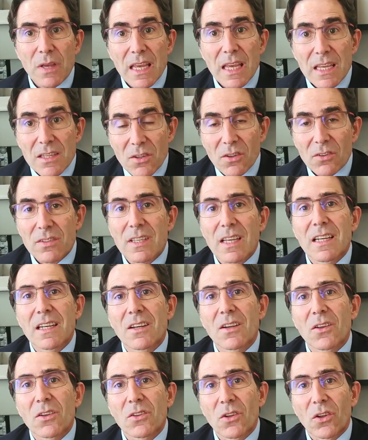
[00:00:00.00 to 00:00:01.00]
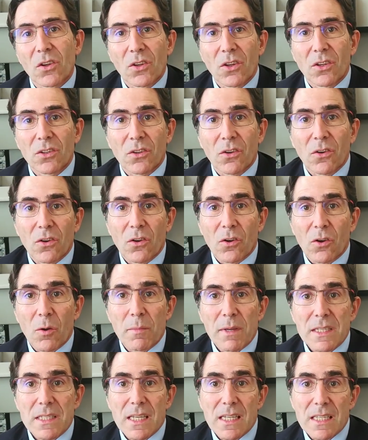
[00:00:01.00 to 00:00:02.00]
essentiels dans notre
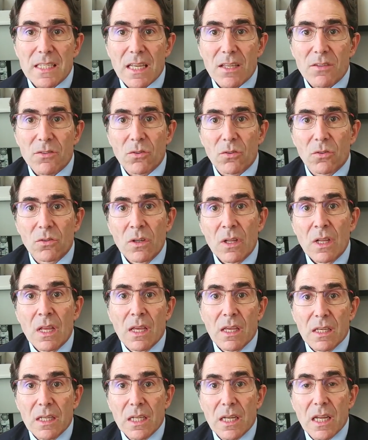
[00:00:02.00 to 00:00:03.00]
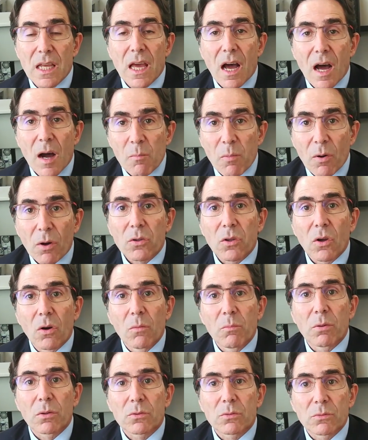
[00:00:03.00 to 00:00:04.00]
commercialisation. Il est important
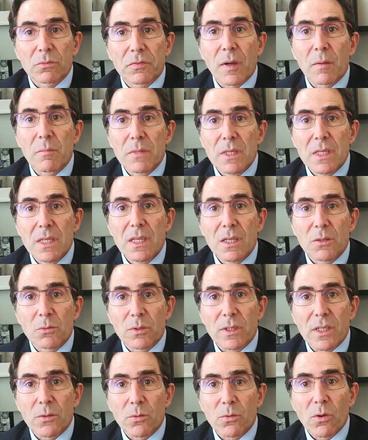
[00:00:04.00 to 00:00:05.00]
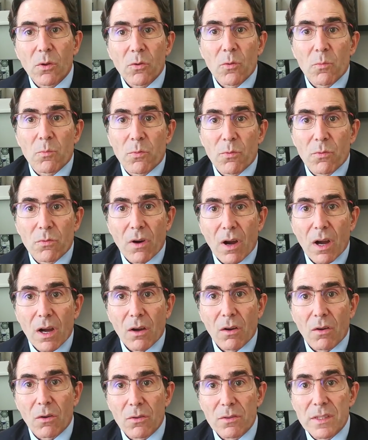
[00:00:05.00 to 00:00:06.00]
pour toute famille et tout étudiant de
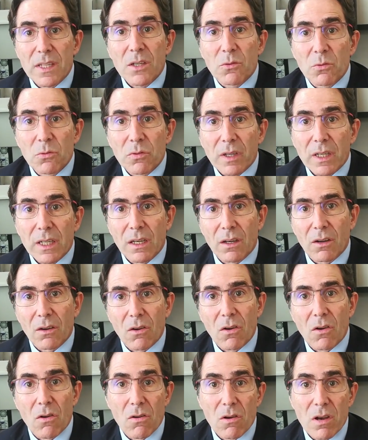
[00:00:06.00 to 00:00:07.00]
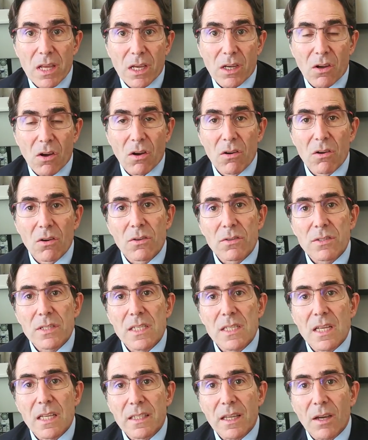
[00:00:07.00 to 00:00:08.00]
pouvoir découvrir l'école, ses
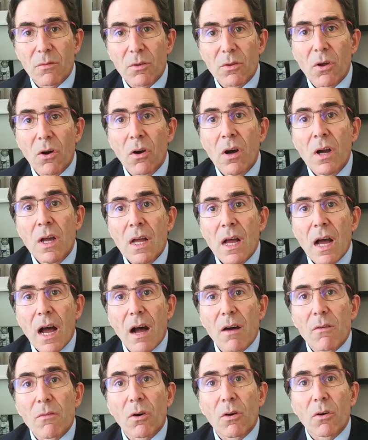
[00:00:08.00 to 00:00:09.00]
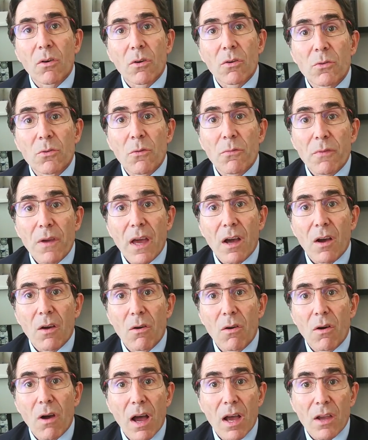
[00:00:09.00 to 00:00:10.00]
intervenants avant faire
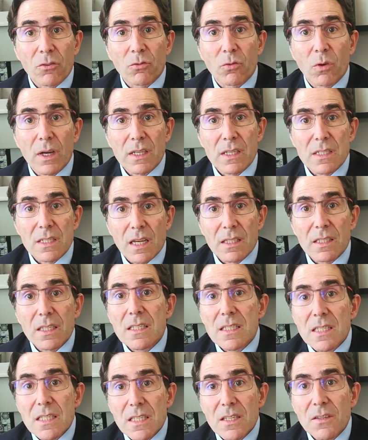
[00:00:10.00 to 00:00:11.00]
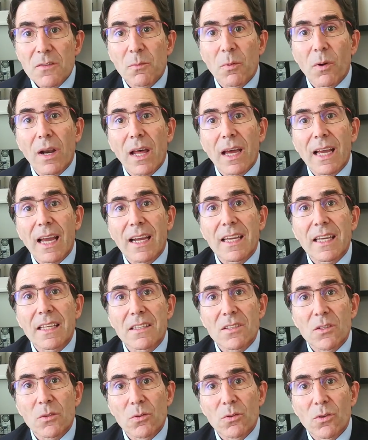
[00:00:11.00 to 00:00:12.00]
un choix qui sera décisif pour la carrière des
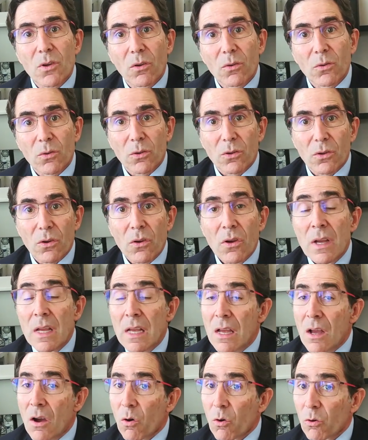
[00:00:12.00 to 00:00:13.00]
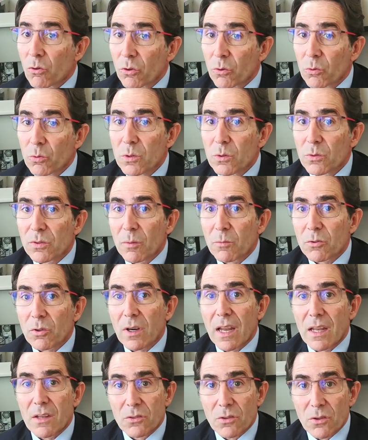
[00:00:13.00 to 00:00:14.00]
étudiants. Donc aujourd'hui nous sommes sur
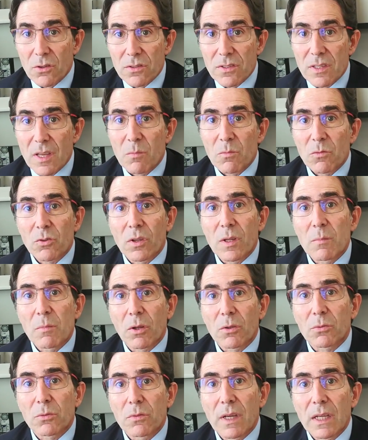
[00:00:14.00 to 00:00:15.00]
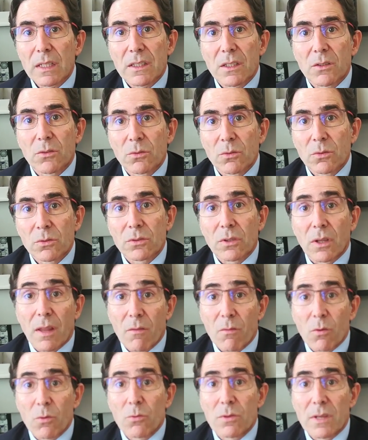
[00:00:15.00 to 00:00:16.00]
la deuxième journée porte ouverte et nous en
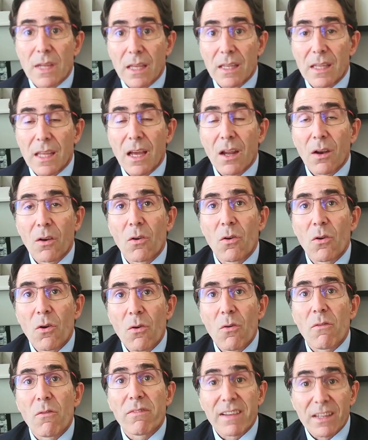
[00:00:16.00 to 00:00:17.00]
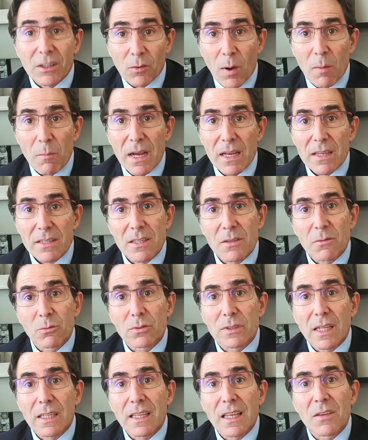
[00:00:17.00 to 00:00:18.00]
avons une dernière le 23 mars et vous
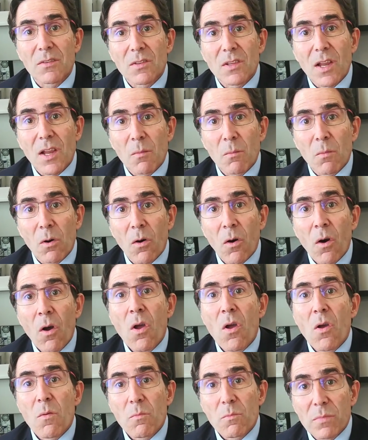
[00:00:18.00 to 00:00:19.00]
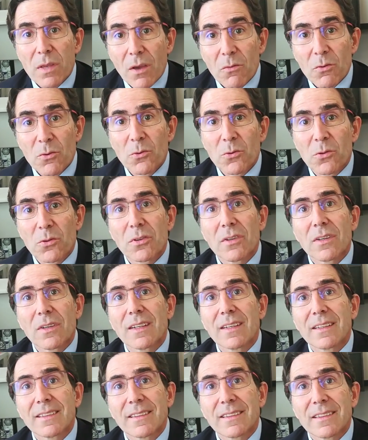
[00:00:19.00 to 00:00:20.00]
êtes évidemment bienvenue. Que je
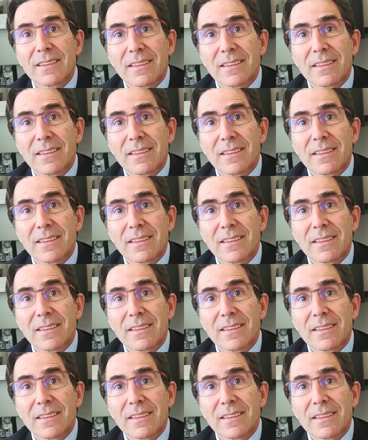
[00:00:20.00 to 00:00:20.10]
prévois de